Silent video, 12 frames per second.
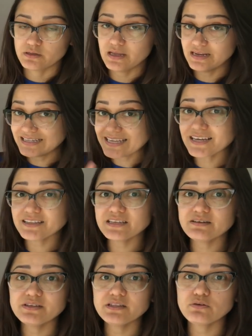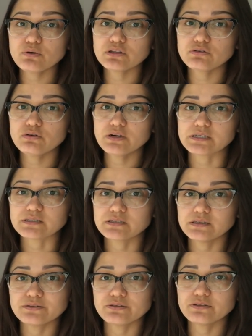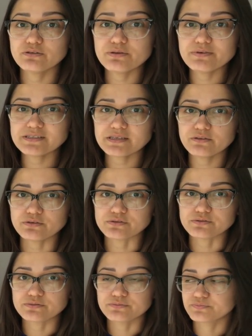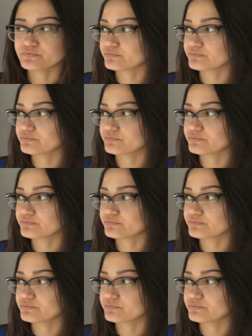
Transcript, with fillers: El día tiene 24 horas, entonces lo divides en dos.